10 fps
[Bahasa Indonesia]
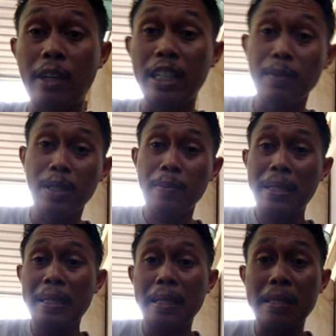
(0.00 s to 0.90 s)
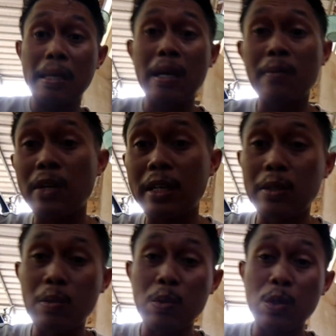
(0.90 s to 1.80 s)
Oke teman-teman
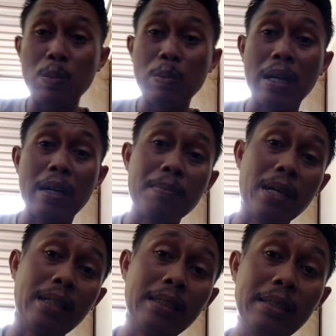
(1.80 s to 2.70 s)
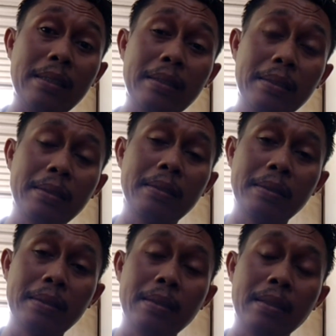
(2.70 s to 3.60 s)
Assalamualaikum jumpa kembali
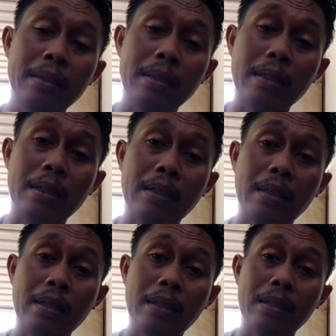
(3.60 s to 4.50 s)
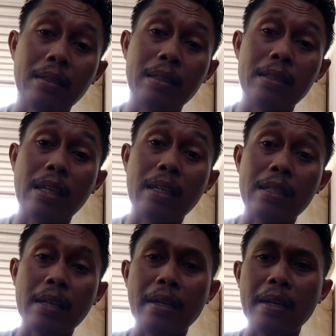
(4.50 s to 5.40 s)
uh, di
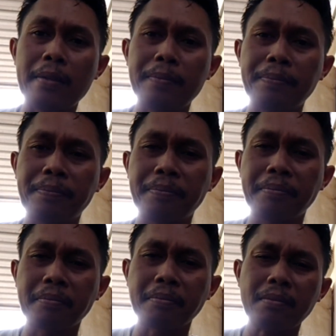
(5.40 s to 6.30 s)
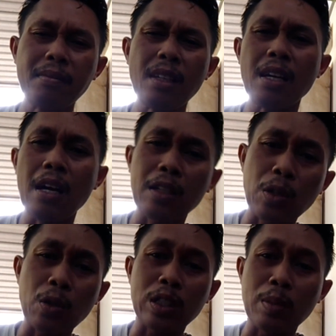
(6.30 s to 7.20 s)
channel saya
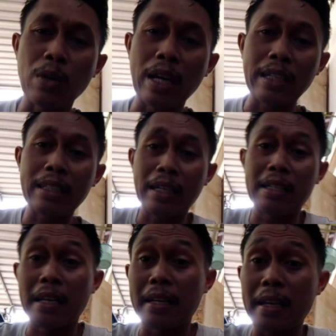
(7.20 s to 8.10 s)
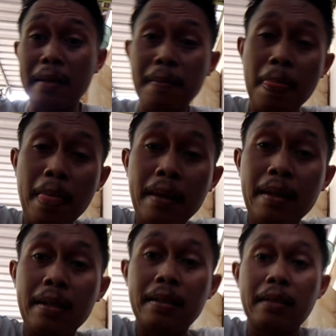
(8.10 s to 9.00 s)
atau ketemu lagi dengan saya
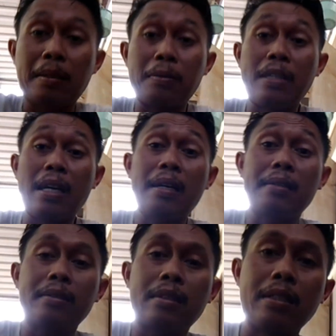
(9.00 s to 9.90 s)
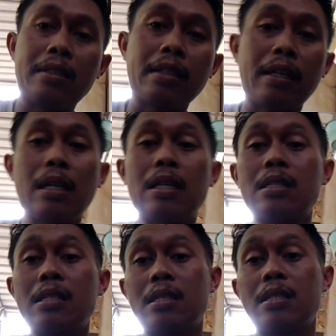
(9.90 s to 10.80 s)
tentunya di
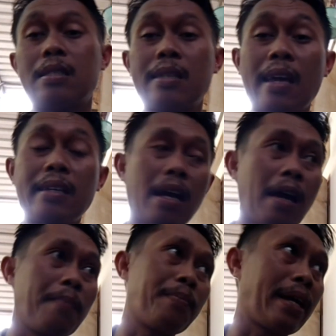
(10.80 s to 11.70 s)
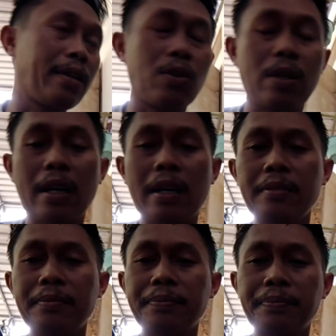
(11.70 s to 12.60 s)
channel saya Prayoga